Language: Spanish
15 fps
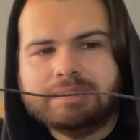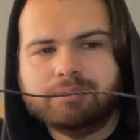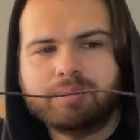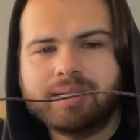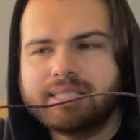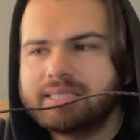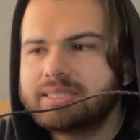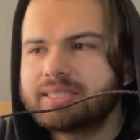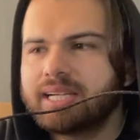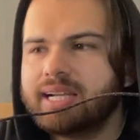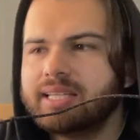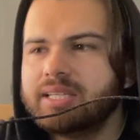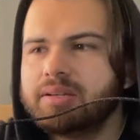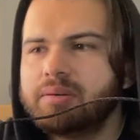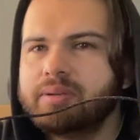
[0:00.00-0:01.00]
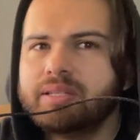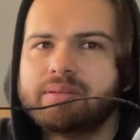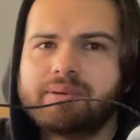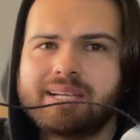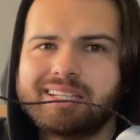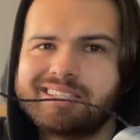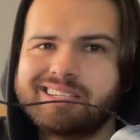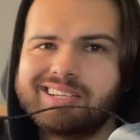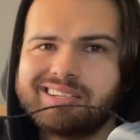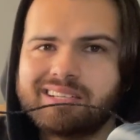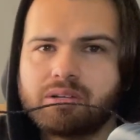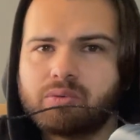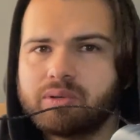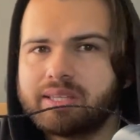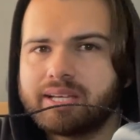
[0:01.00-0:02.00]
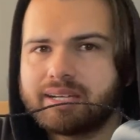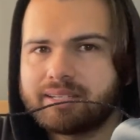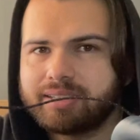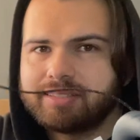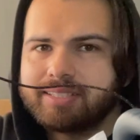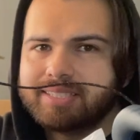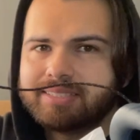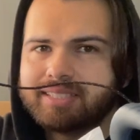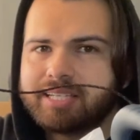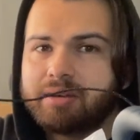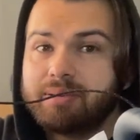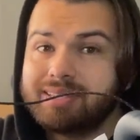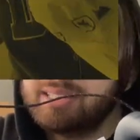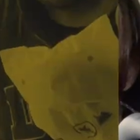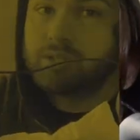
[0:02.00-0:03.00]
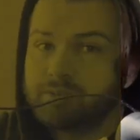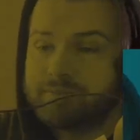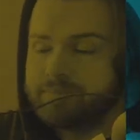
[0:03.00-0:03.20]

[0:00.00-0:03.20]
pues relativamente van a tener que cuidar este cablecito.